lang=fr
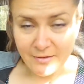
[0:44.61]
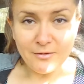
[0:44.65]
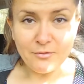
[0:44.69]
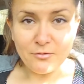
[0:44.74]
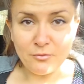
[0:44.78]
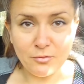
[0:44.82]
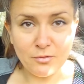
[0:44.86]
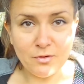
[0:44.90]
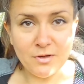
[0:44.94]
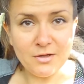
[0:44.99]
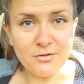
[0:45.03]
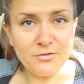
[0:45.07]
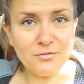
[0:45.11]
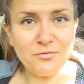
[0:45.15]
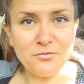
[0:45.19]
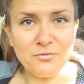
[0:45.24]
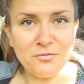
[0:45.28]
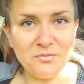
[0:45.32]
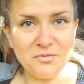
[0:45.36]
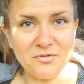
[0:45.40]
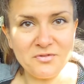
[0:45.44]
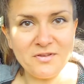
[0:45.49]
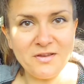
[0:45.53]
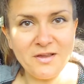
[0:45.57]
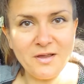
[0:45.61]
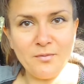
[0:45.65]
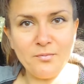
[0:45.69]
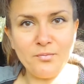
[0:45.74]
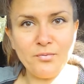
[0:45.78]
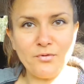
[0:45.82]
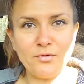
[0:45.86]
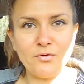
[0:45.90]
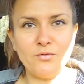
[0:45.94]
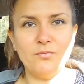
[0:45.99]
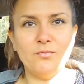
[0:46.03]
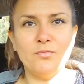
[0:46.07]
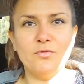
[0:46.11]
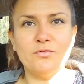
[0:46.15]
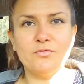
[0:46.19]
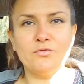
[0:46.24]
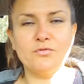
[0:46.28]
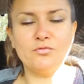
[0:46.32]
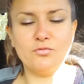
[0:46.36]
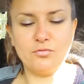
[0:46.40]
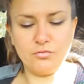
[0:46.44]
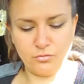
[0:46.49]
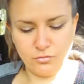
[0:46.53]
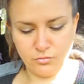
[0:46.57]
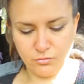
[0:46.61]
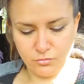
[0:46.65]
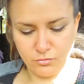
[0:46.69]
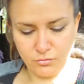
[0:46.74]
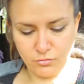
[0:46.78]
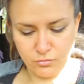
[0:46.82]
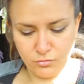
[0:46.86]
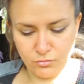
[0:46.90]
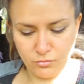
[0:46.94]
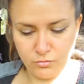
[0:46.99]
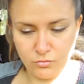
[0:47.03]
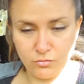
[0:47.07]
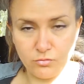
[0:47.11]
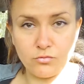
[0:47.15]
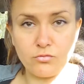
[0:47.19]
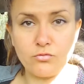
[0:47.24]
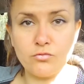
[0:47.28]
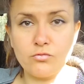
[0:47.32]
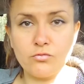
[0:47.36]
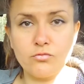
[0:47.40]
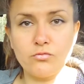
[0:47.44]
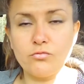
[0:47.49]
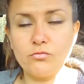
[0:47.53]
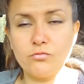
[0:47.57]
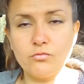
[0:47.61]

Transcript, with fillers: Donc là, je vais vous montrer un peu comment je...